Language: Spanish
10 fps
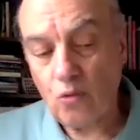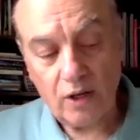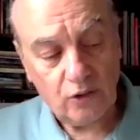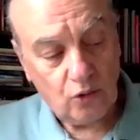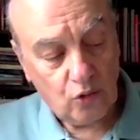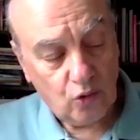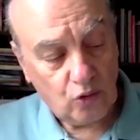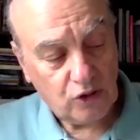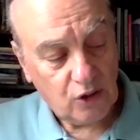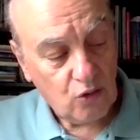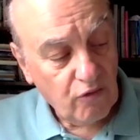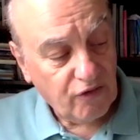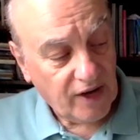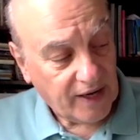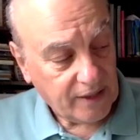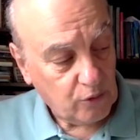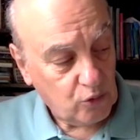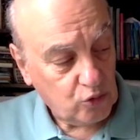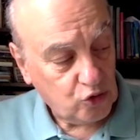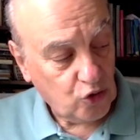cuando triunfa la
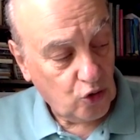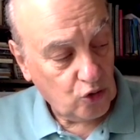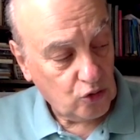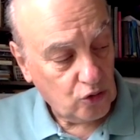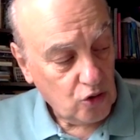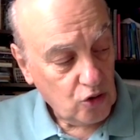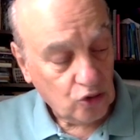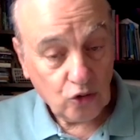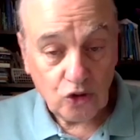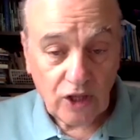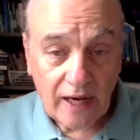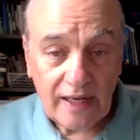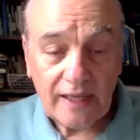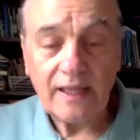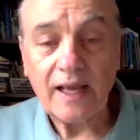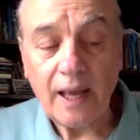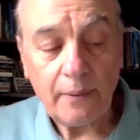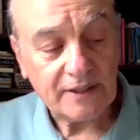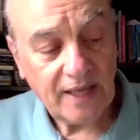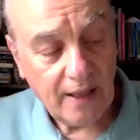revolución socialista
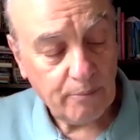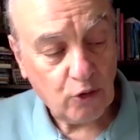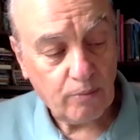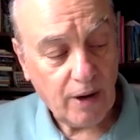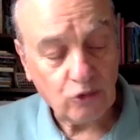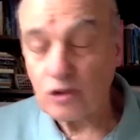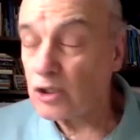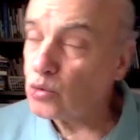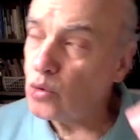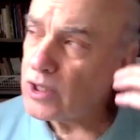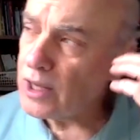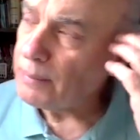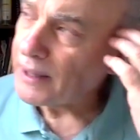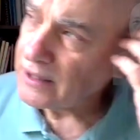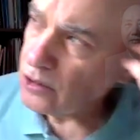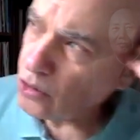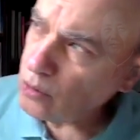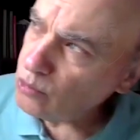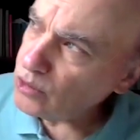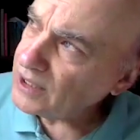encabezada por Mao Zedong y el Partido
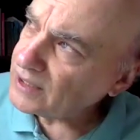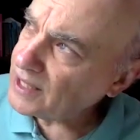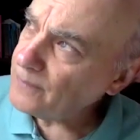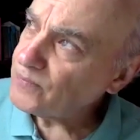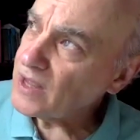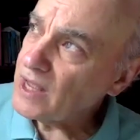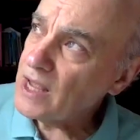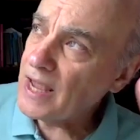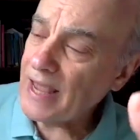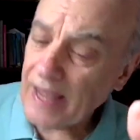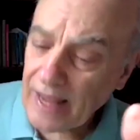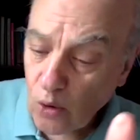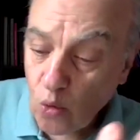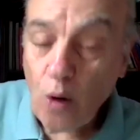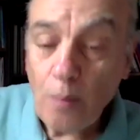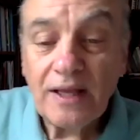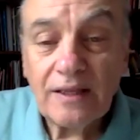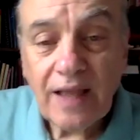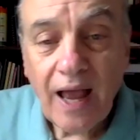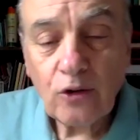Comunista, el
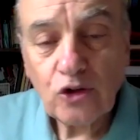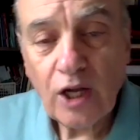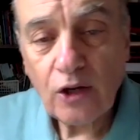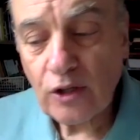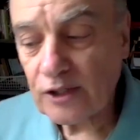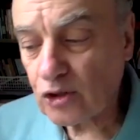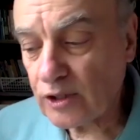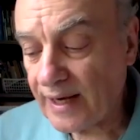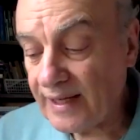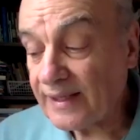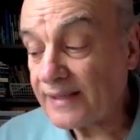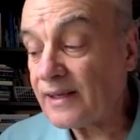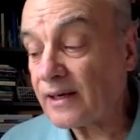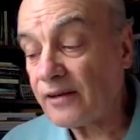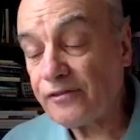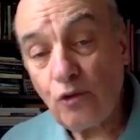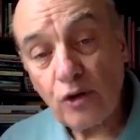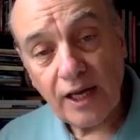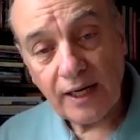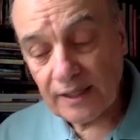Kuomintang, o sea, los nacionalistas se refugian